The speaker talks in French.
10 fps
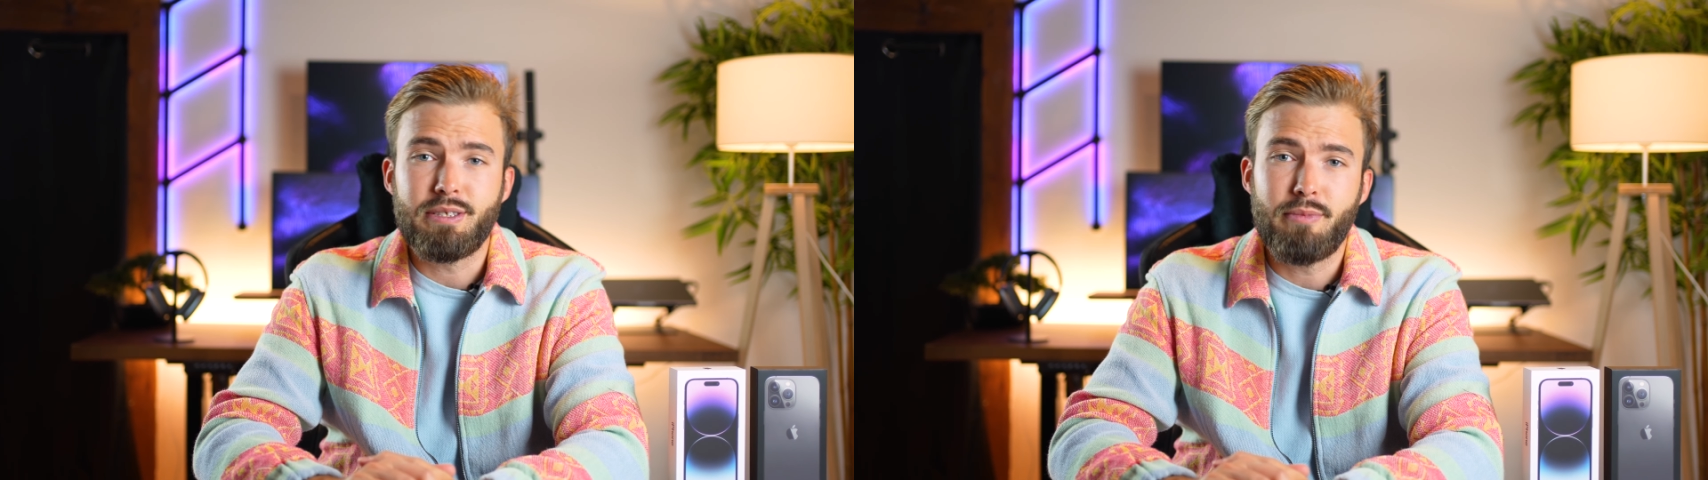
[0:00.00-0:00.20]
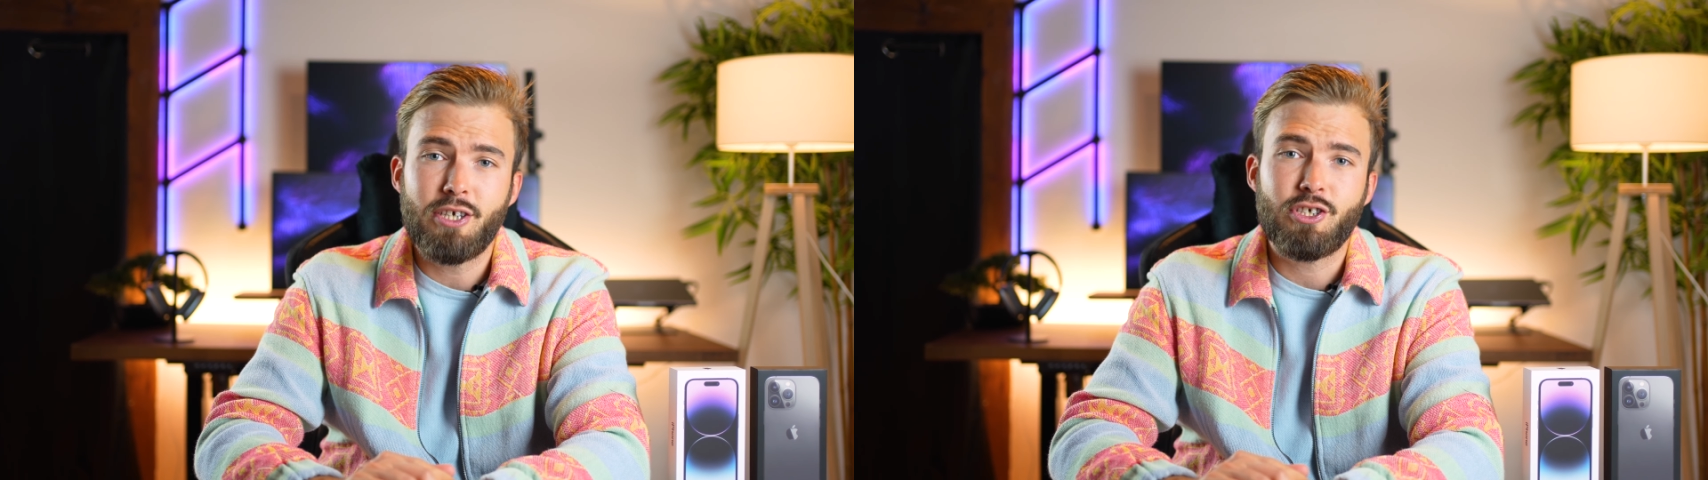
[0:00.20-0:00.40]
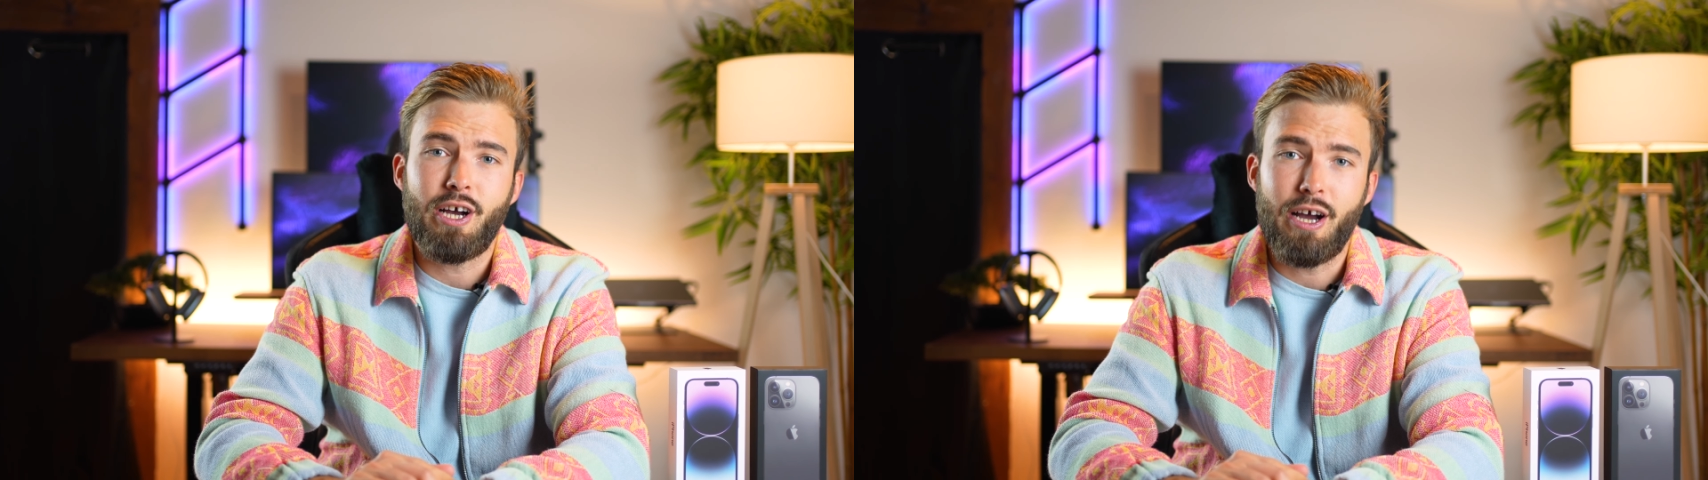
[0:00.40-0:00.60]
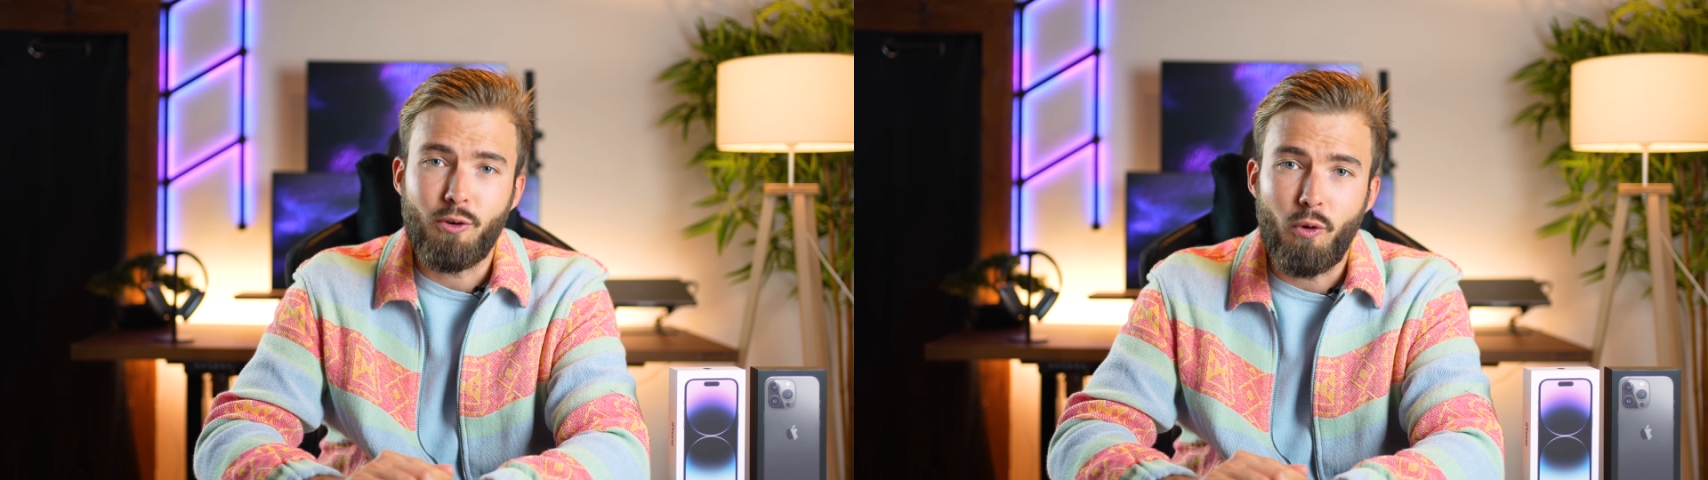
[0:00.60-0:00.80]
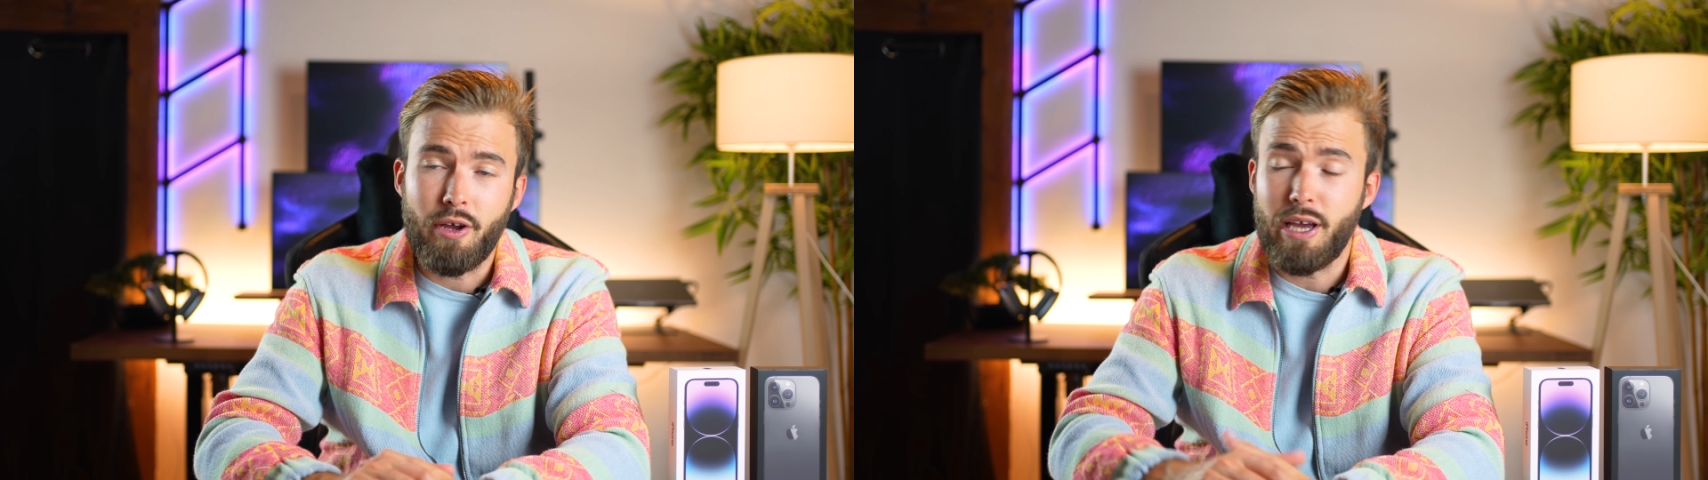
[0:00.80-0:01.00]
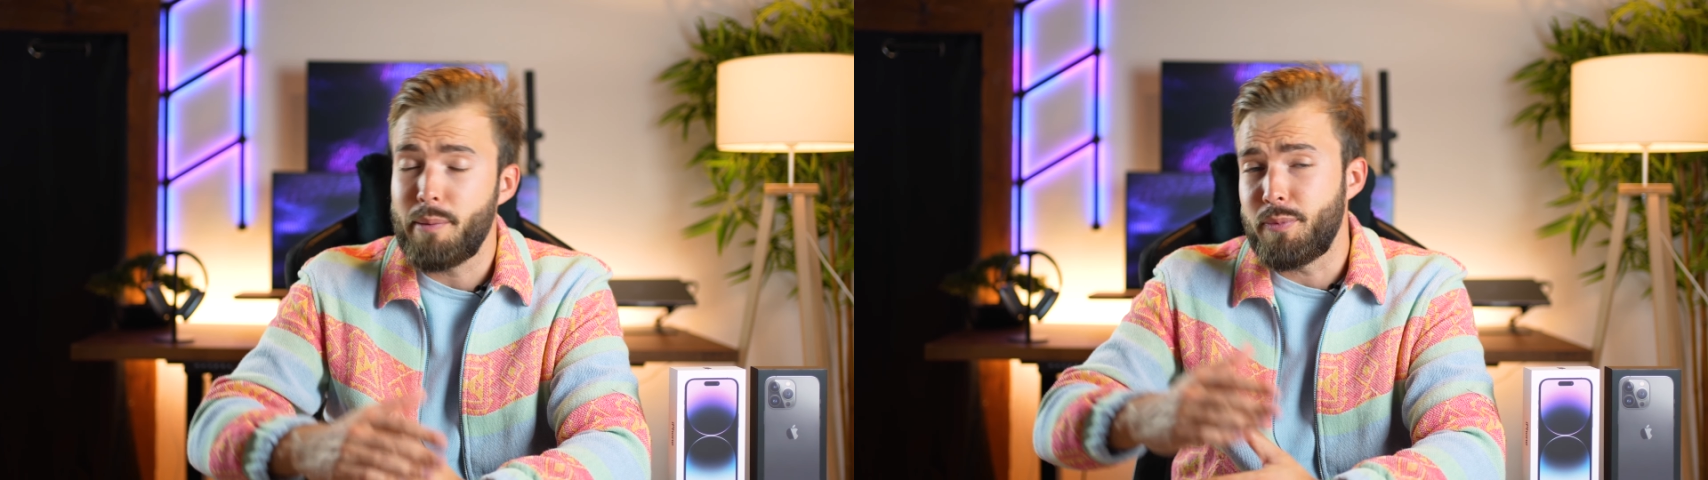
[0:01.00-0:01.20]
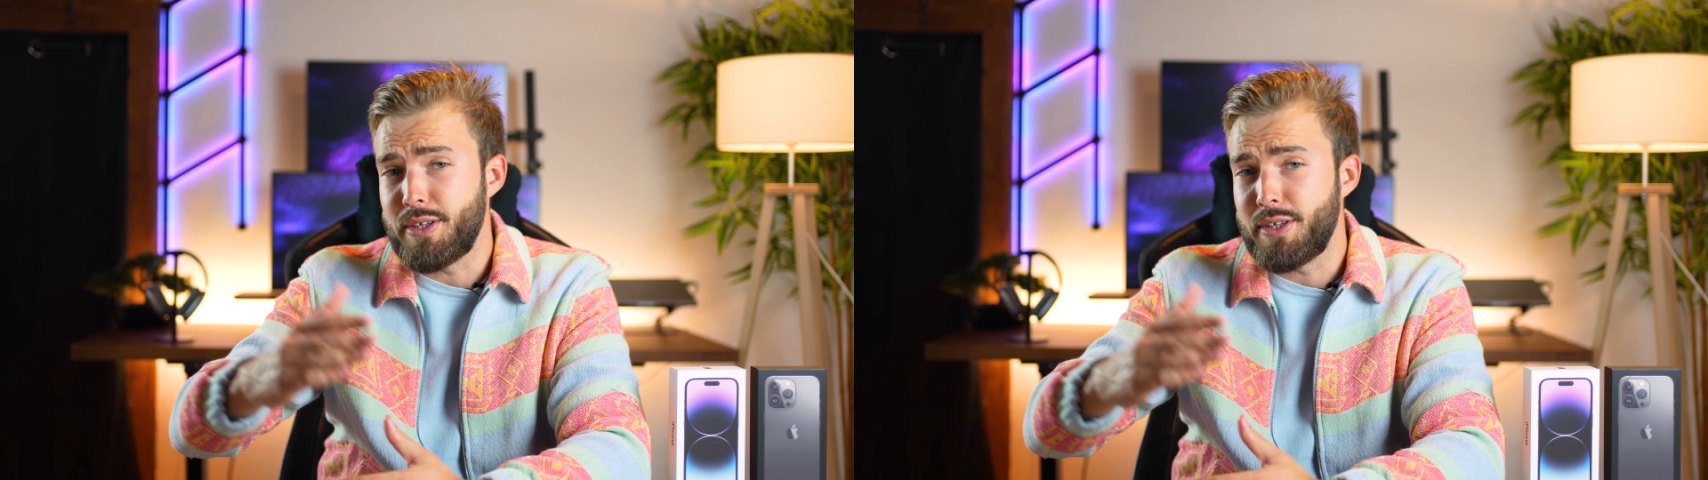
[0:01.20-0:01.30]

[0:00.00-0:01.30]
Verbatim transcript: images incroyables,